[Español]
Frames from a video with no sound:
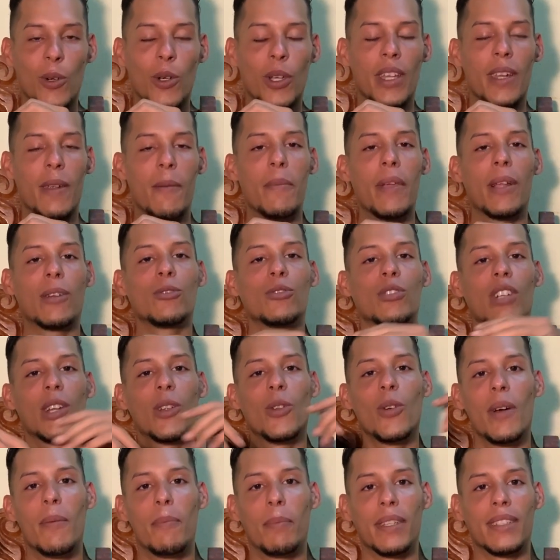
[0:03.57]
quiero enviar un saludo
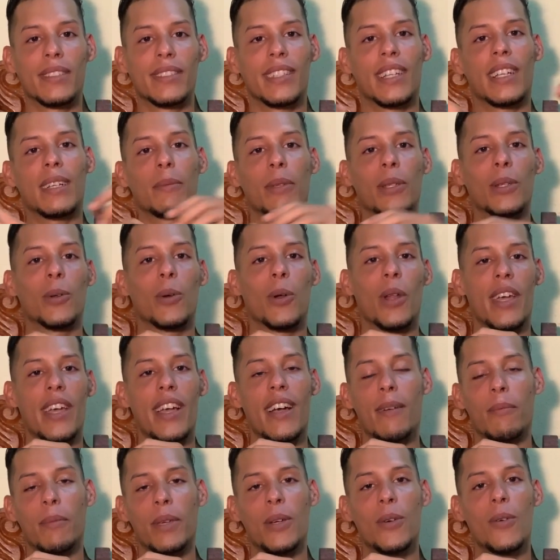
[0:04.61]
especial a mi colega
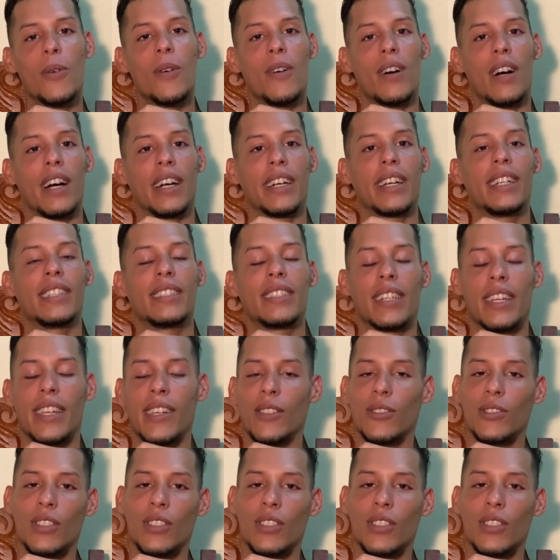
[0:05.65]
amigo Ángel Terrero